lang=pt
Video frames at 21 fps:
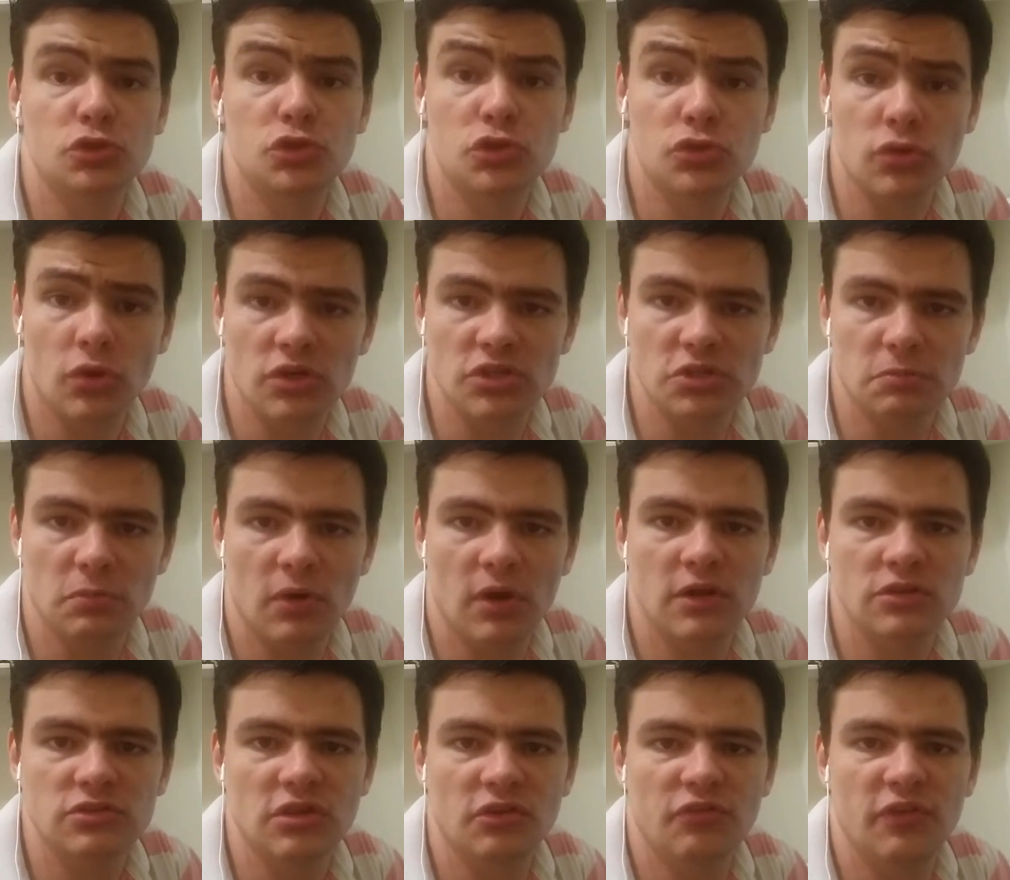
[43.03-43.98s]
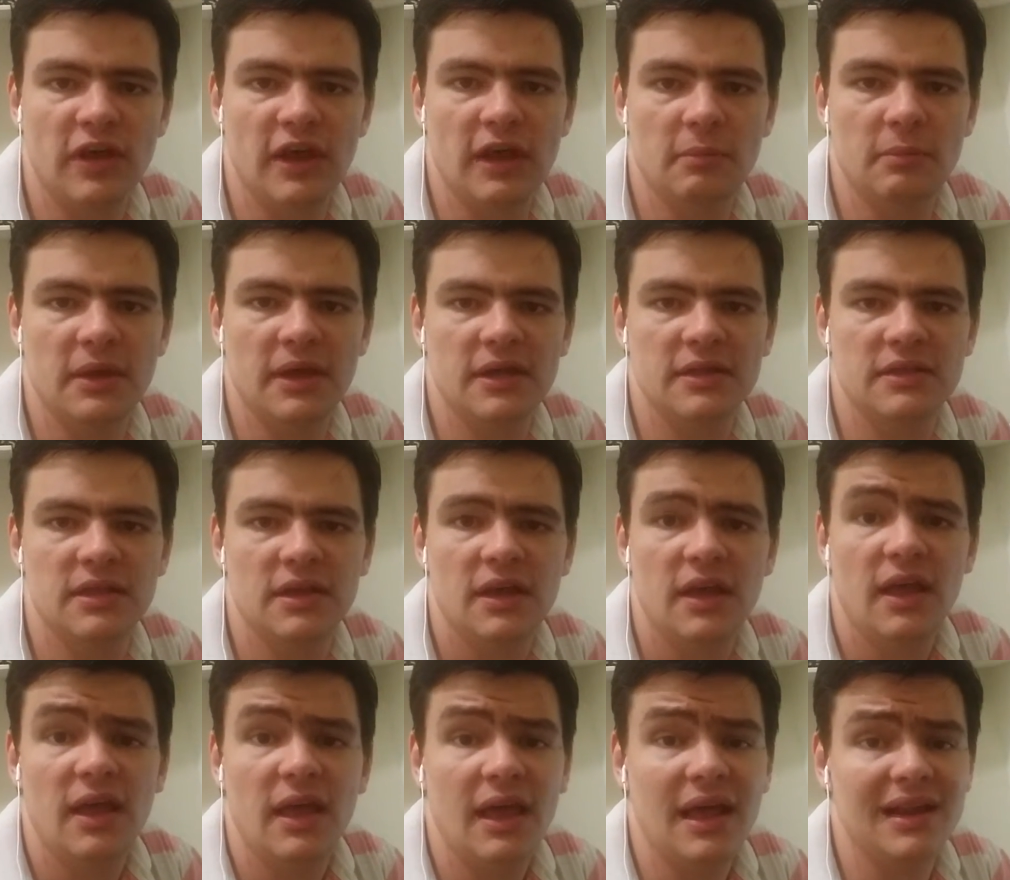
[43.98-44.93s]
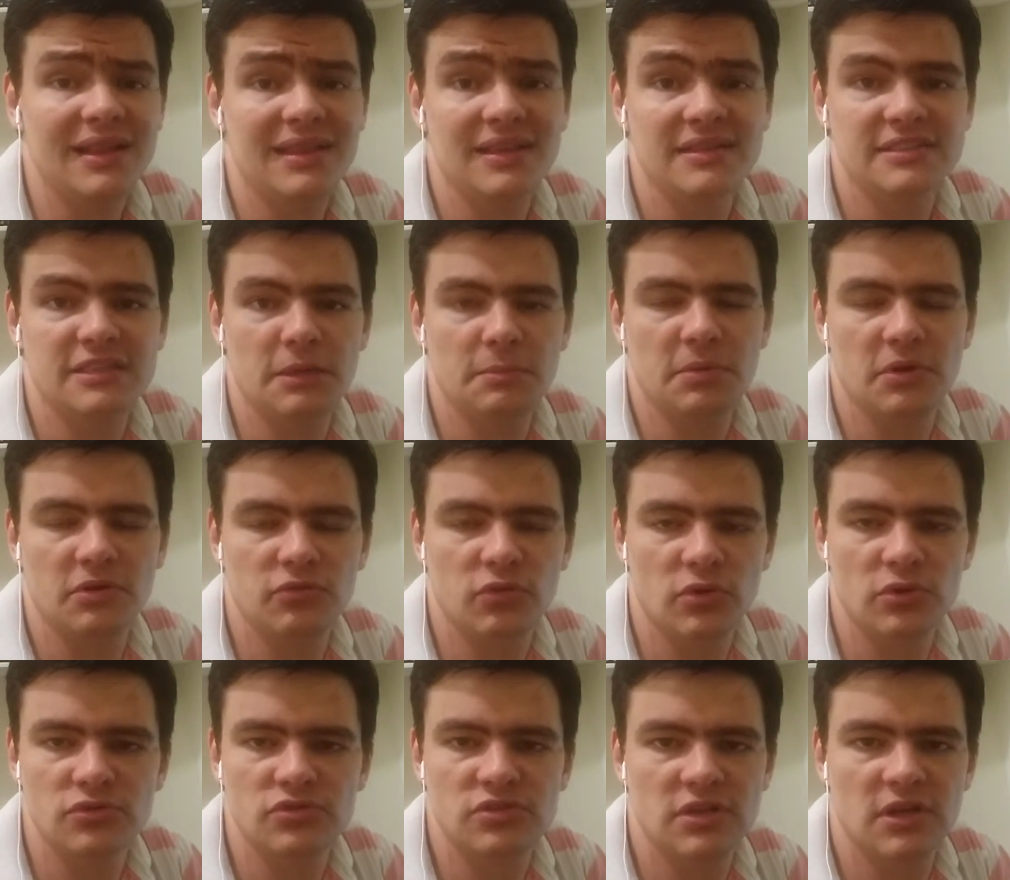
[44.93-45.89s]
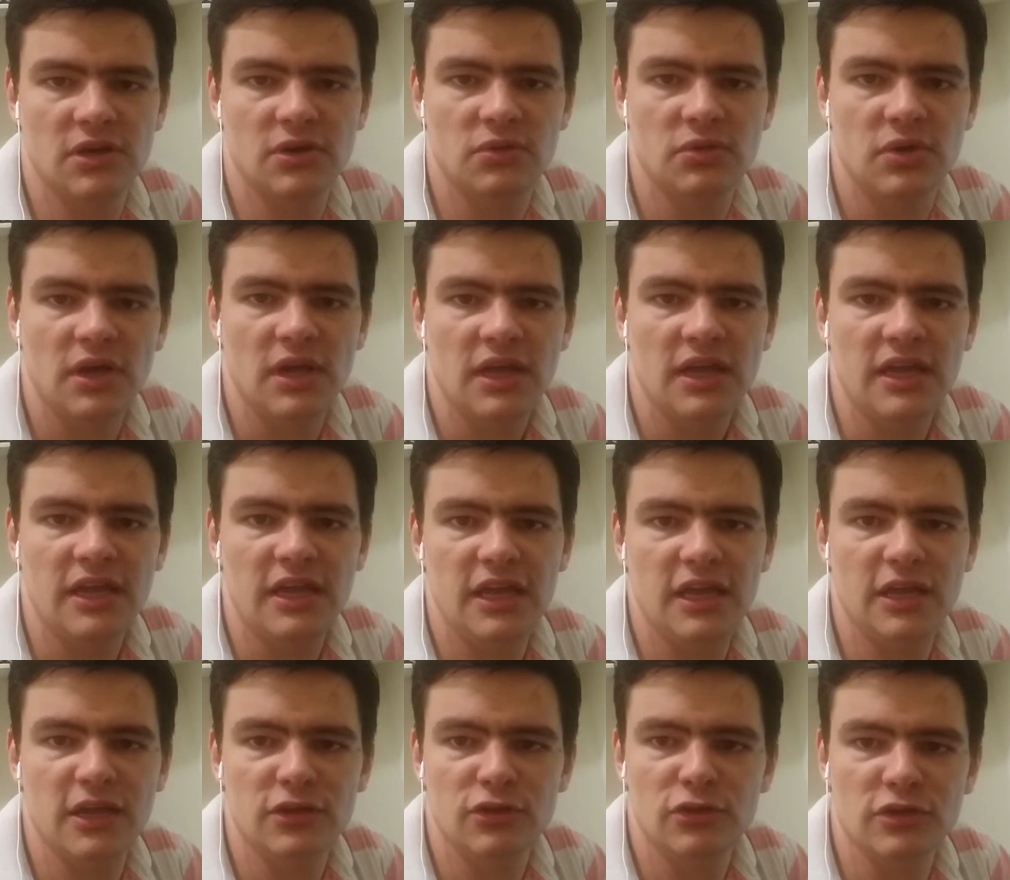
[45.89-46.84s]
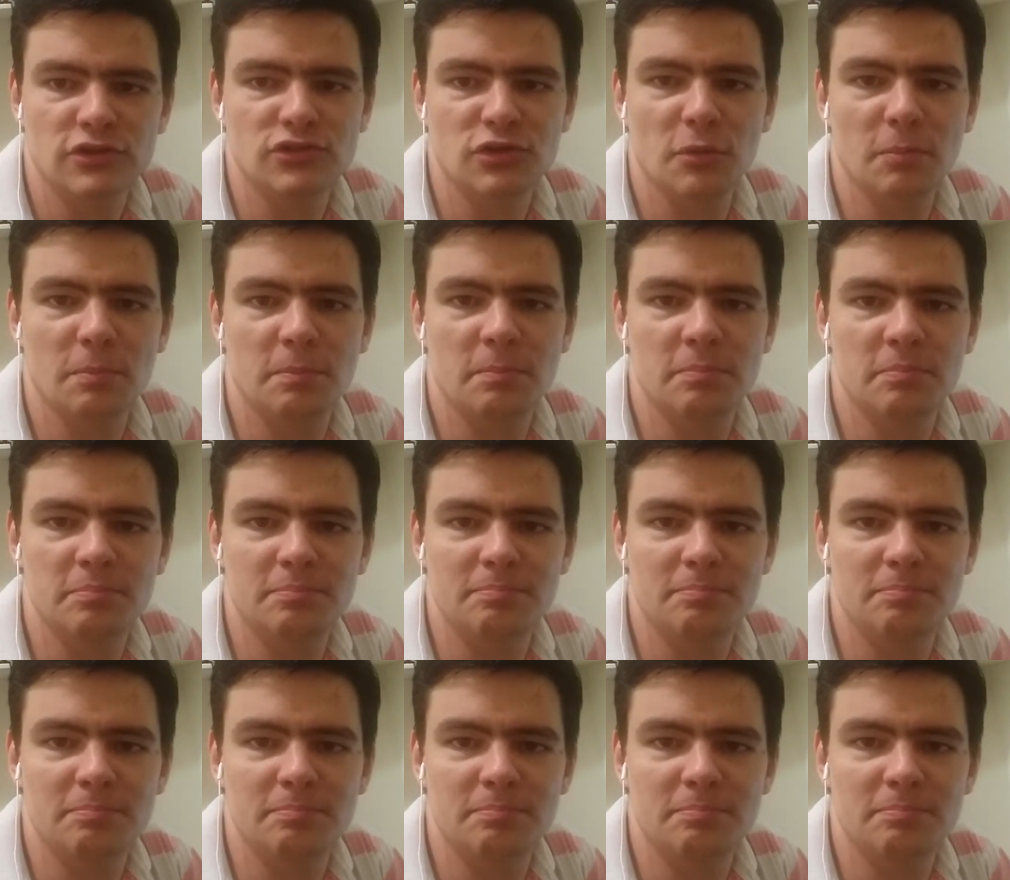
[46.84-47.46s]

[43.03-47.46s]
Show de bola a sua ferramenta, ela está sempre em evolução e nós somos